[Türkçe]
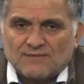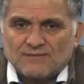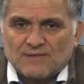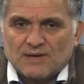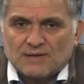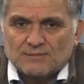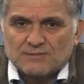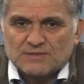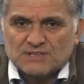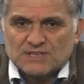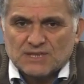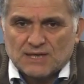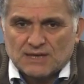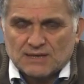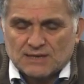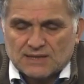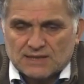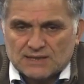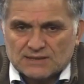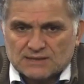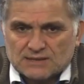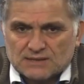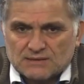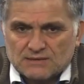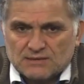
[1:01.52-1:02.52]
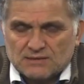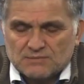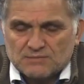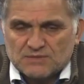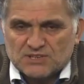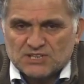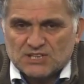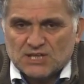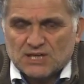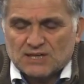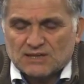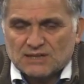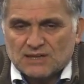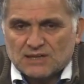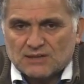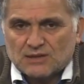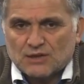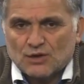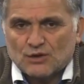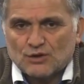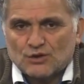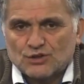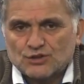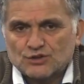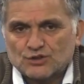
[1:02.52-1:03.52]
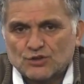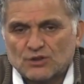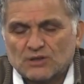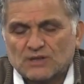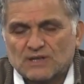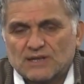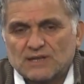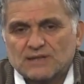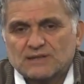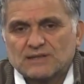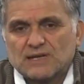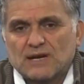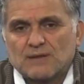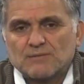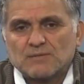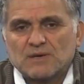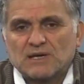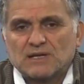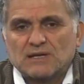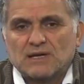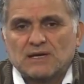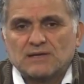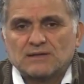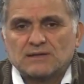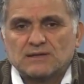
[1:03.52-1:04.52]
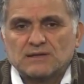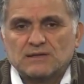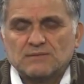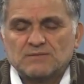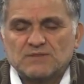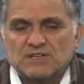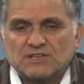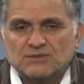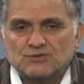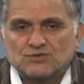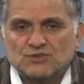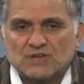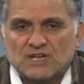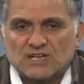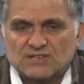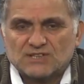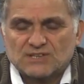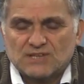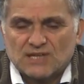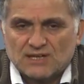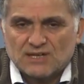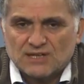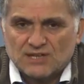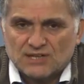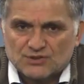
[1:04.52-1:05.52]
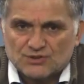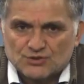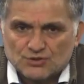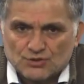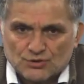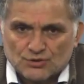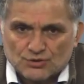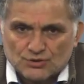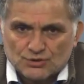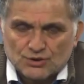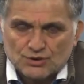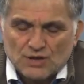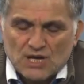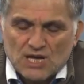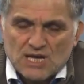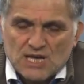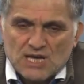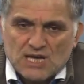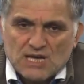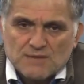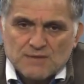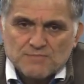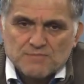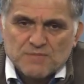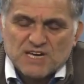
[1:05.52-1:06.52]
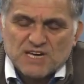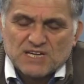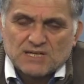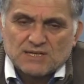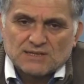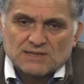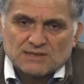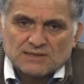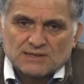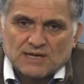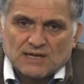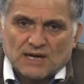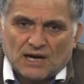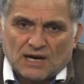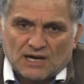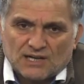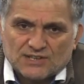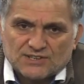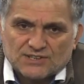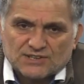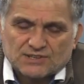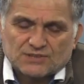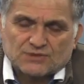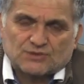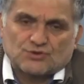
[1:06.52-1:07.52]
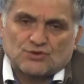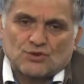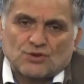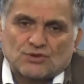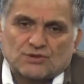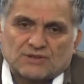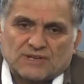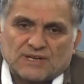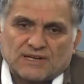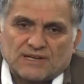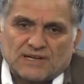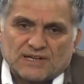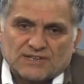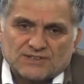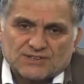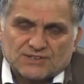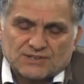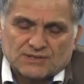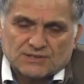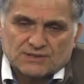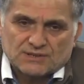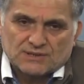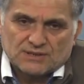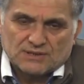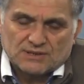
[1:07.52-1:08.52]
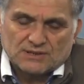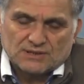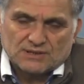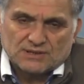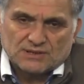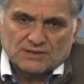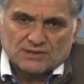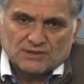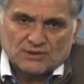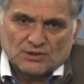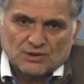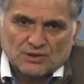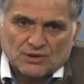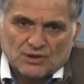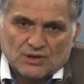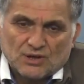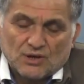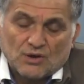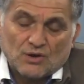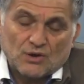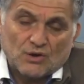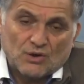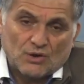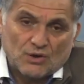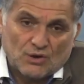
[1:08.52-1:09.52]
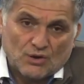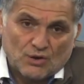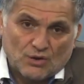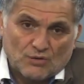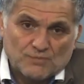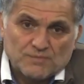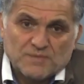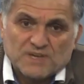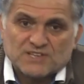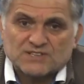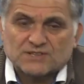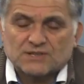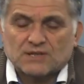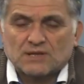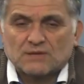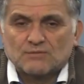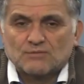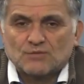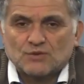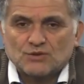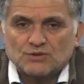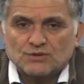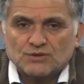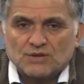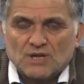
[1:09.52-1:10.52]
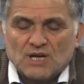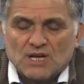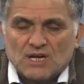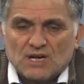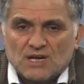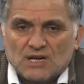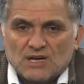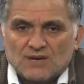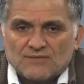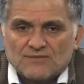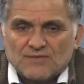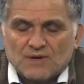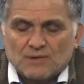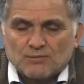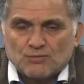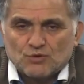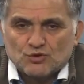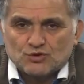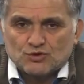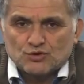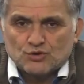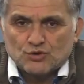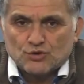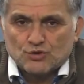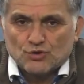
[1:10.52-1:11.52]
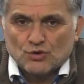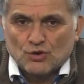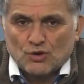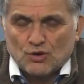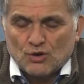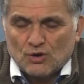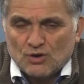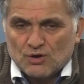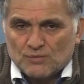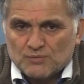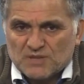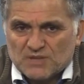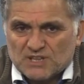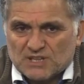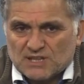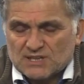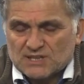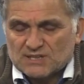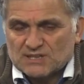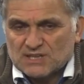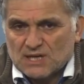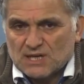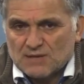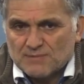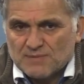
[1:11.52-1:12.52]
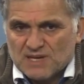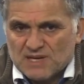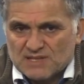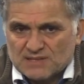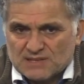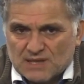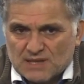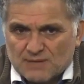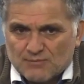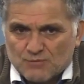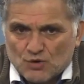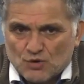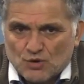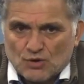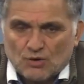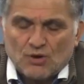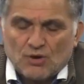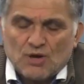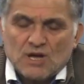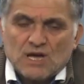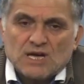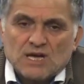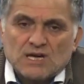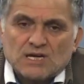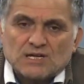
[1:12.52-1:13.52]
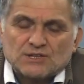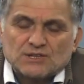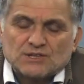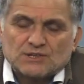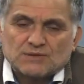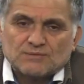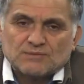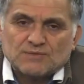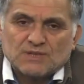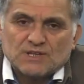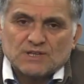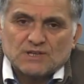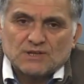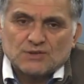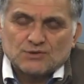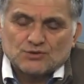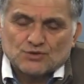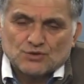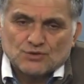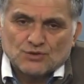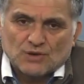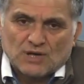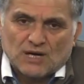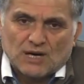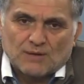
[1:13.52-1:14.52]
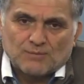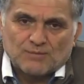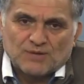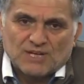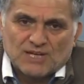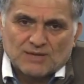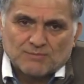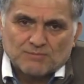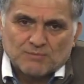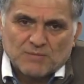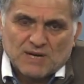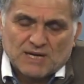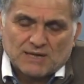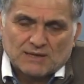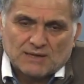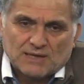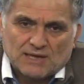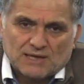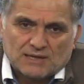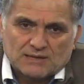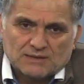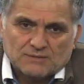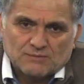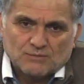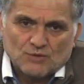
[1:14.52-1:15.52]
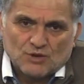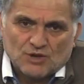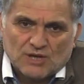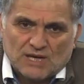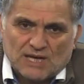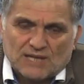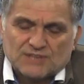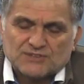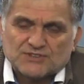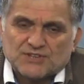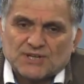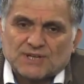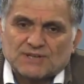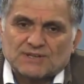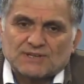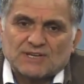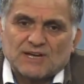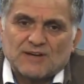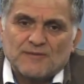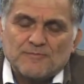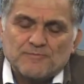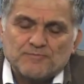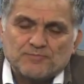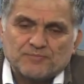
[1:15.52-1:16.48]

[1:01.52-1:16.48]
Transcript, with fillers: vermiş herkesin bir şekilde terörist olarak damgalandığı bir süreçten geçiyoruz. Bir yılı aştı, çoktan aştı 15 e, Temmuz ve bu sürüyor, biteceğe benzemiyor. Şimdi şunu kabul etmek lazım, bu gerçekten